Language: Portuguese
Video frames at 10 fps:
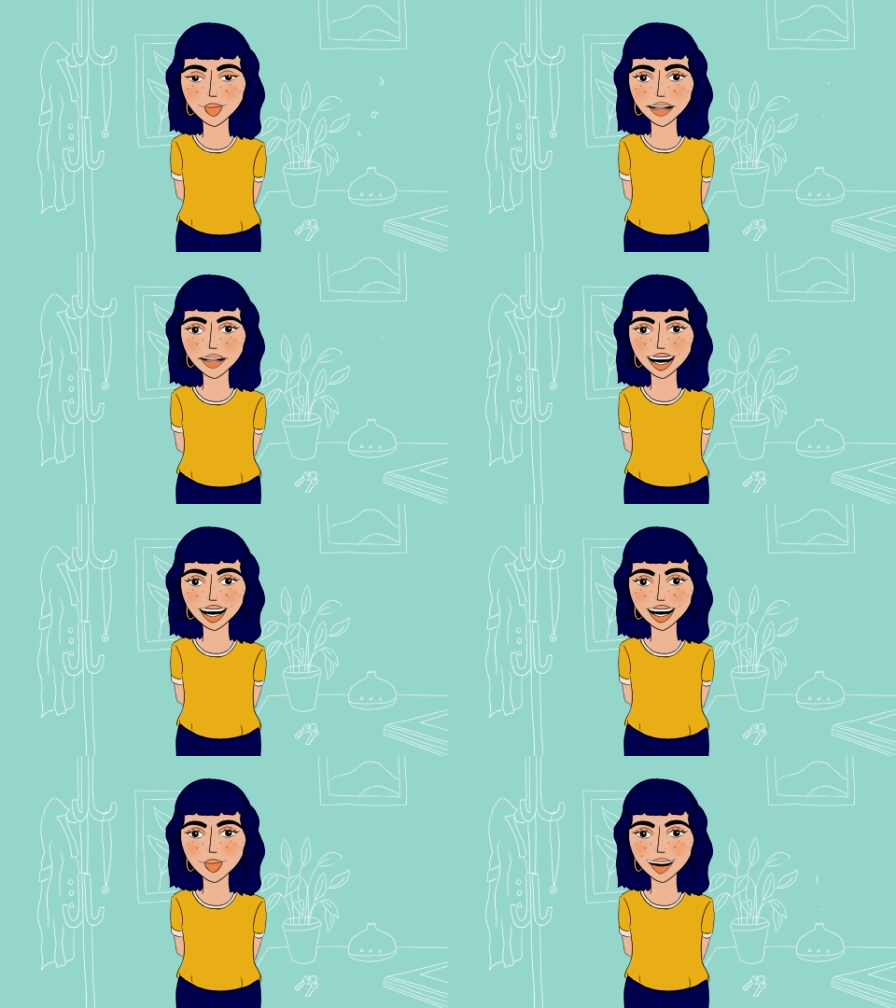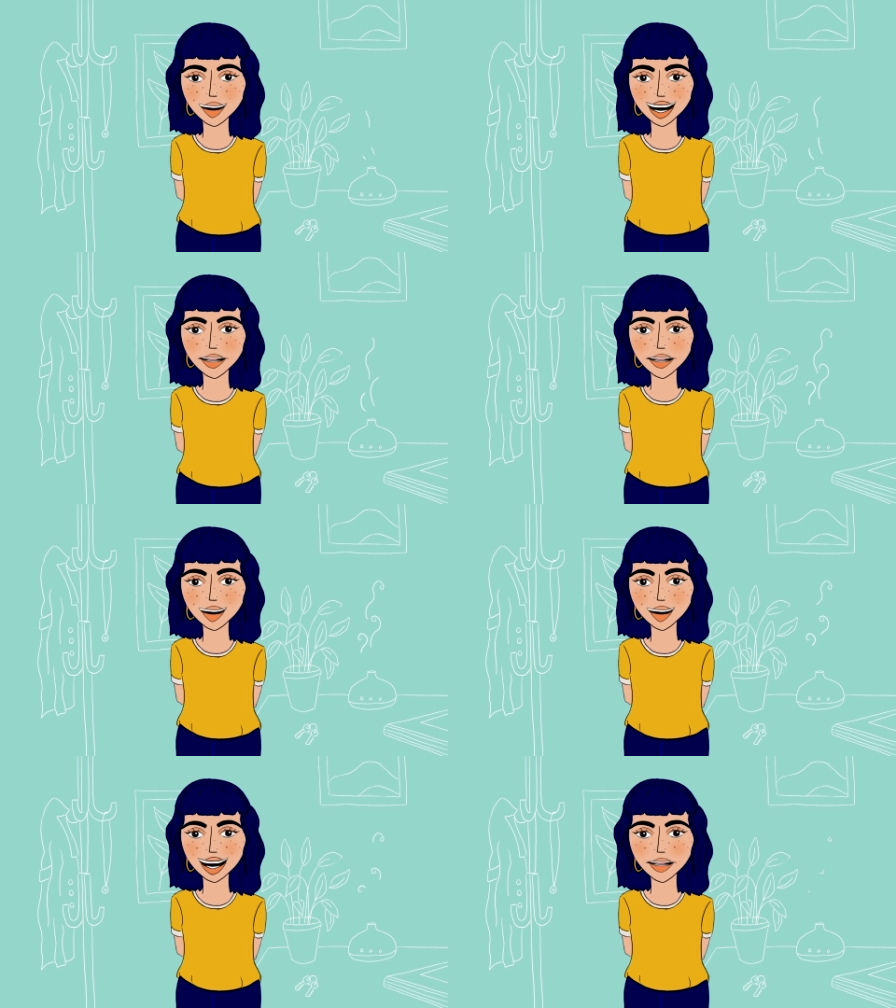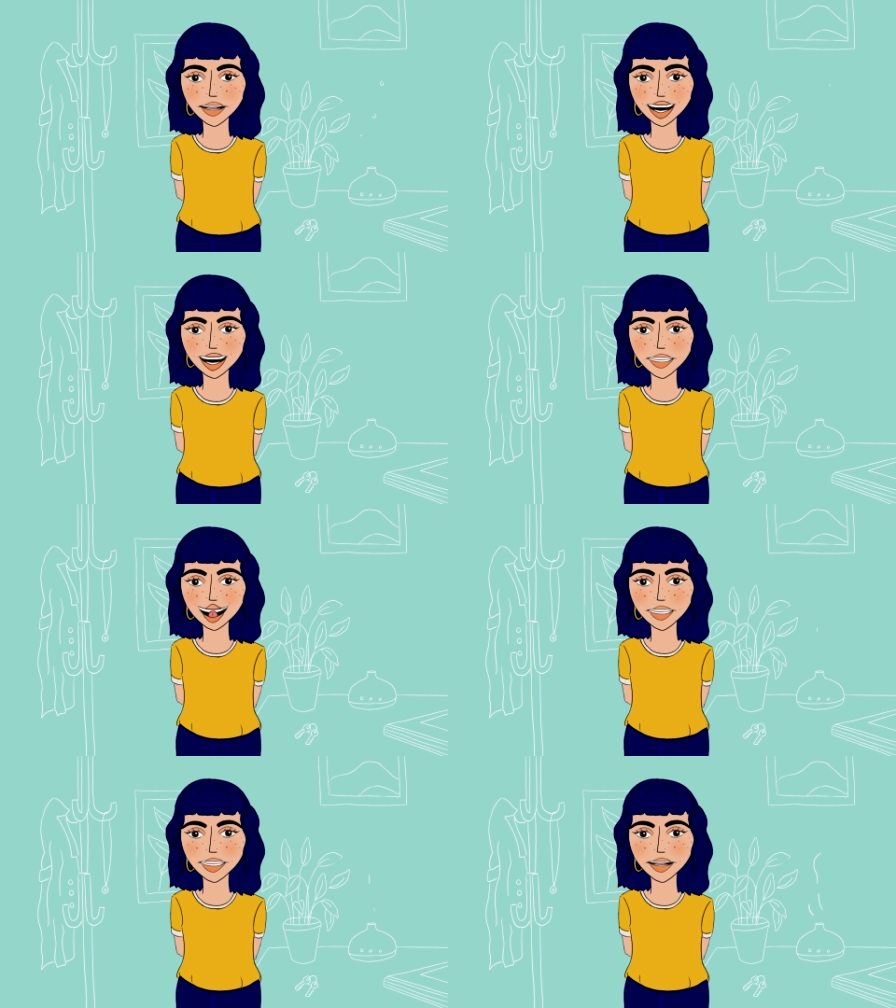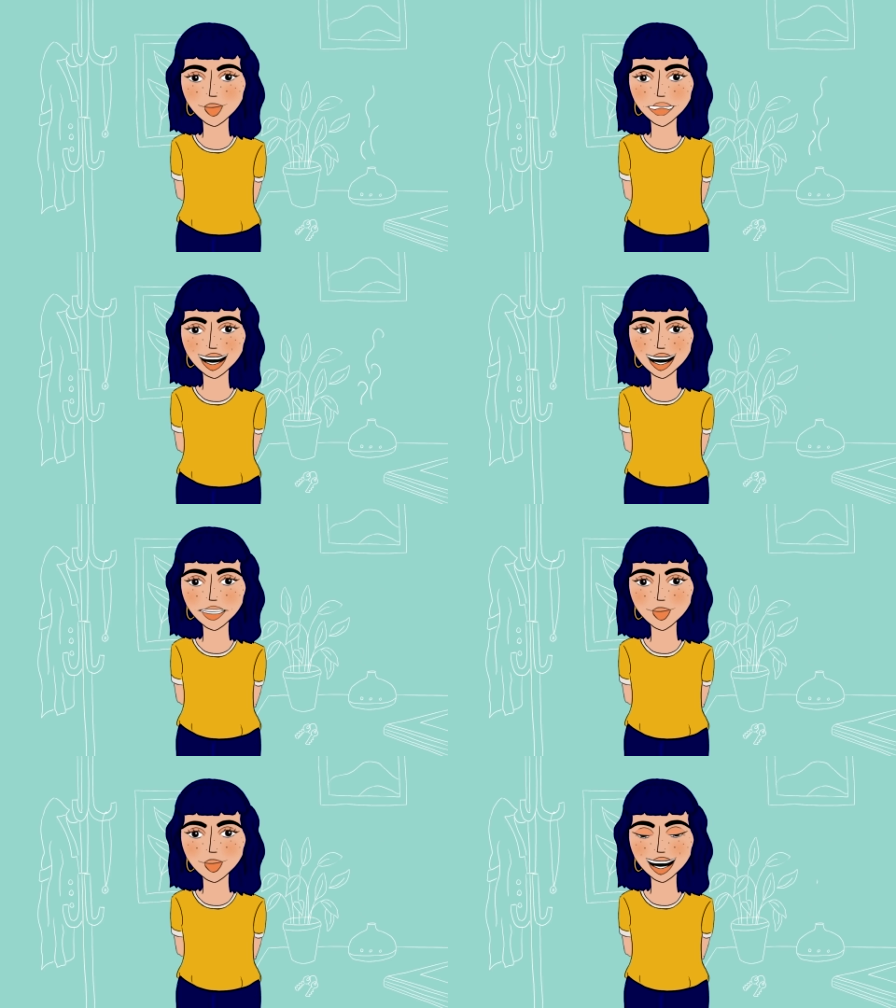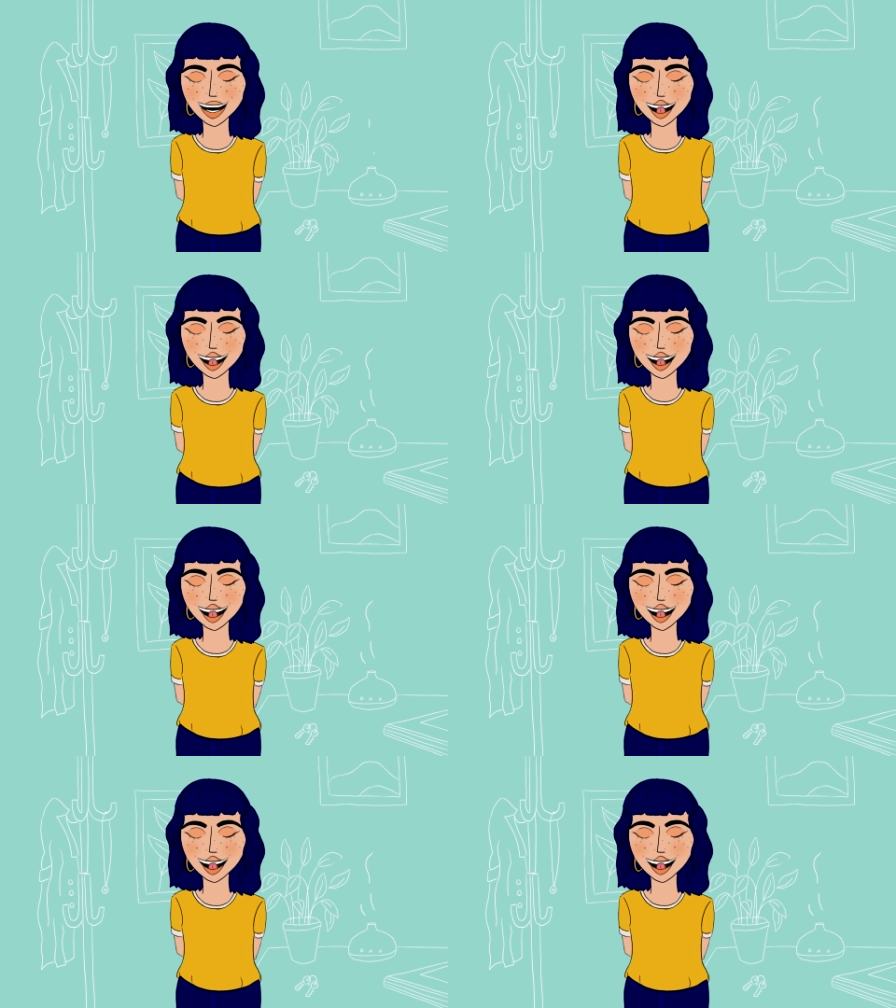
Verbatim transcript: Mas o meu tempo agora é muito escasso, obviamente, por causa do Duarte.